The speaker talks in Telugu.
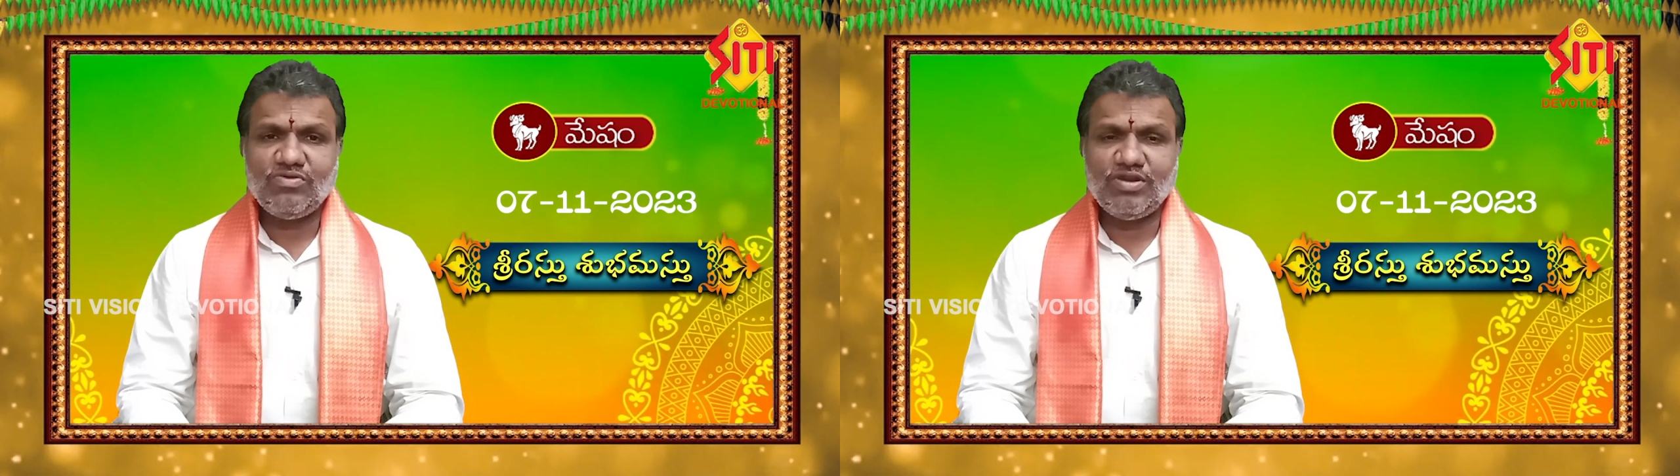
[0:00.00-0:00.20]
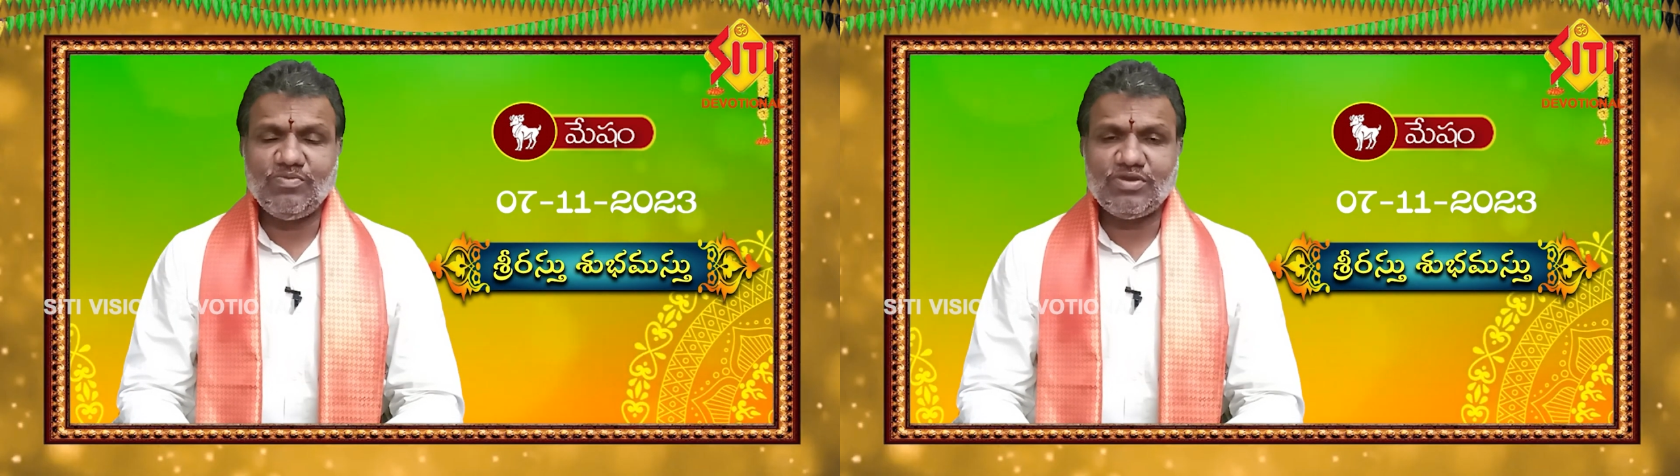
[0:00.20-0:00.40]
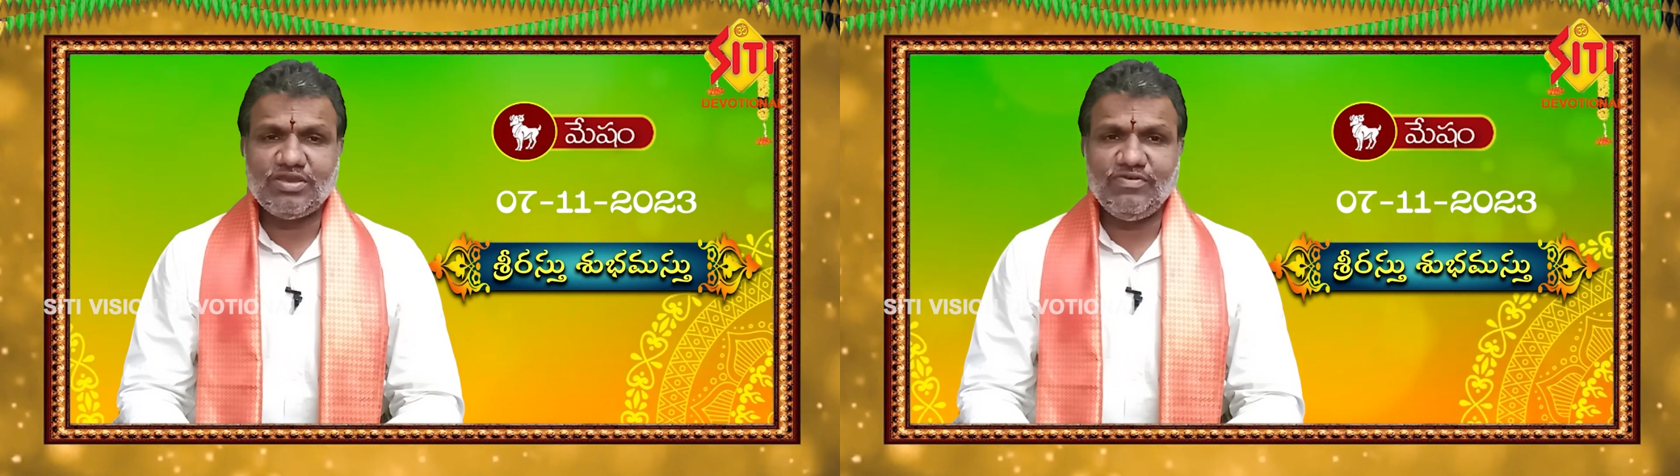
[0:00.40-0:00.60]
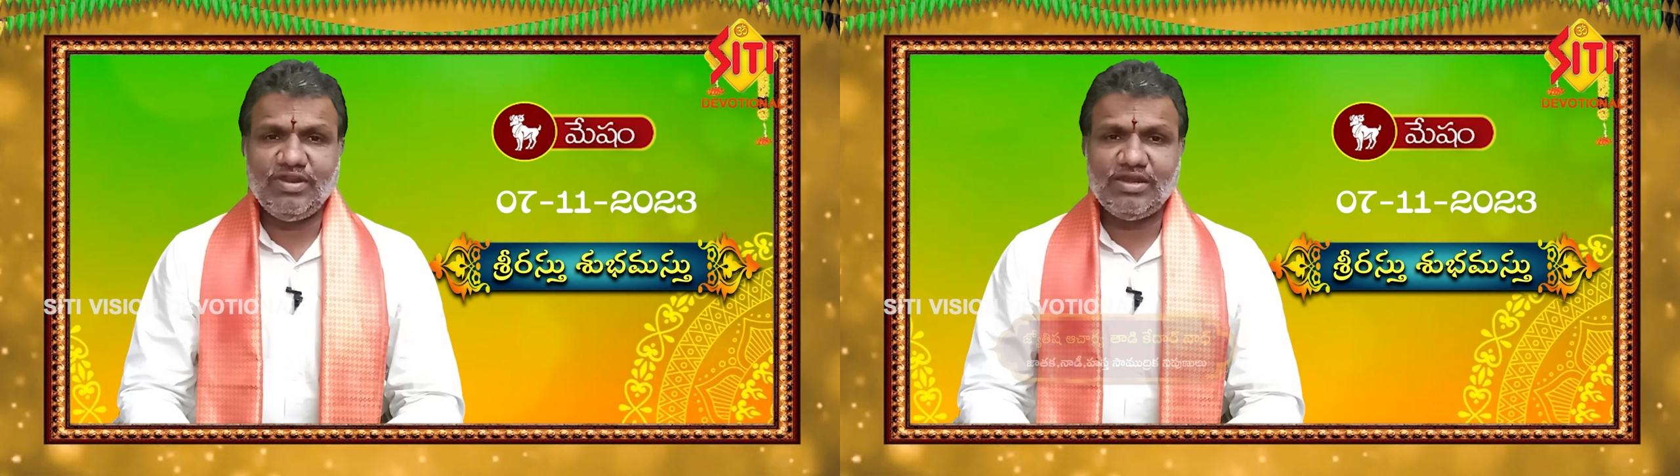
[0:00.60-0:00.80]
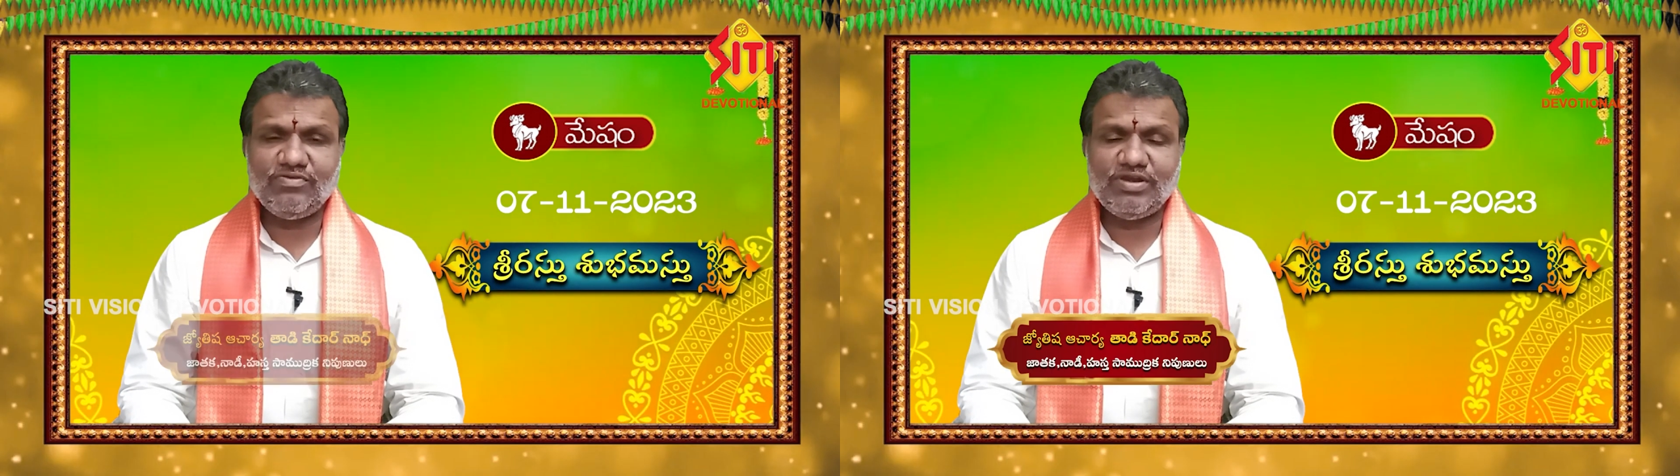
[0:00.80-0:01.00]
కొన్ని
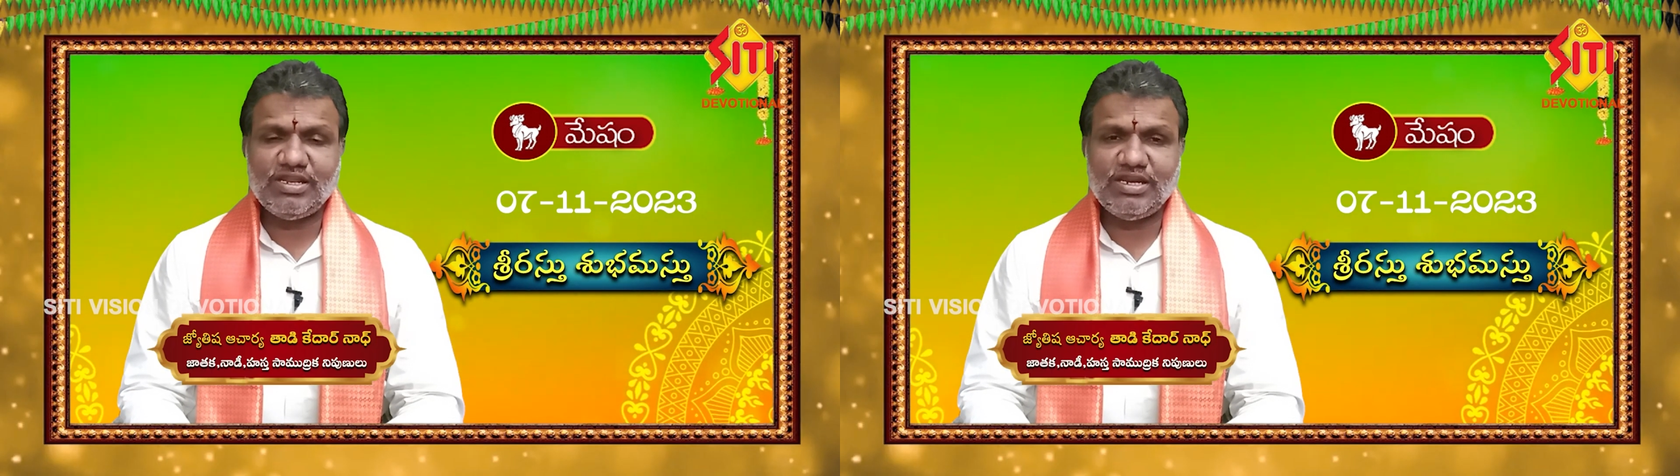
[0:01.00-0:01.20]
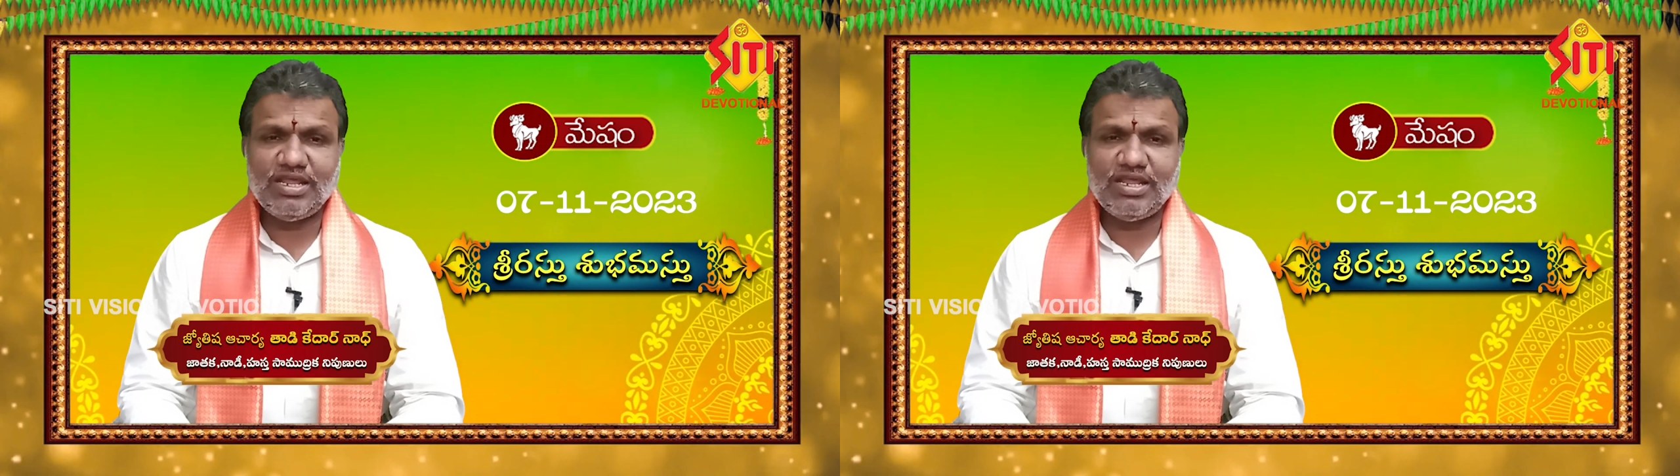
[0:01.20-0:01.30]
ముఖ్యమైనటువంటి